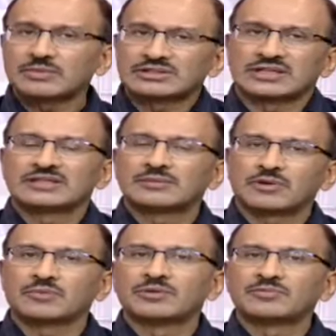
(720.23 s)
আমরা জানি যে
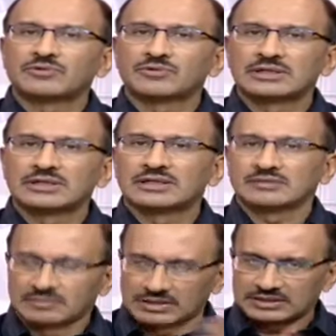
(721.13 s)
প্রবলেমসগুলো কী
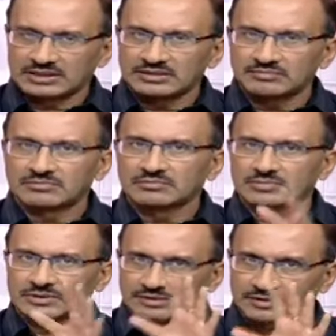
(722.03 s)
এতে
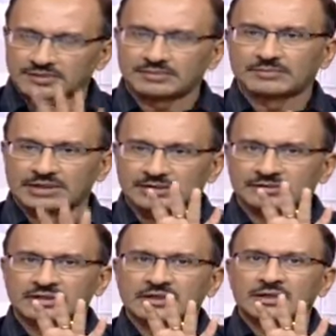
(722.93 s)
মানে
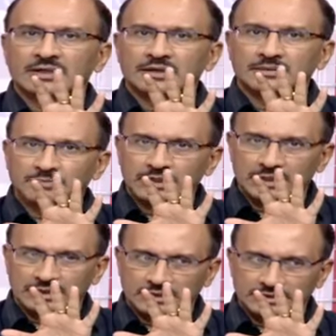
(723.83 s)

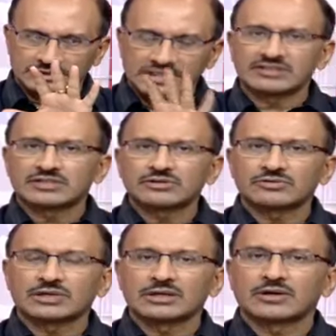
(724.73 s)
চিকিৎসা
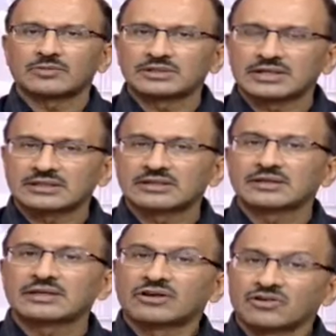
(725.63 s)
যতটা না হবে তার
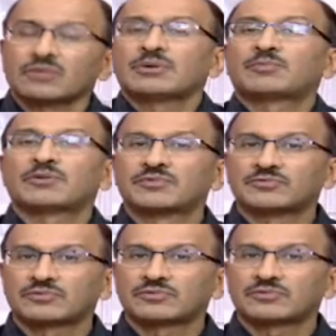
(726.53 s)
থেকে ইকোনমিক প্রবলেমগুলো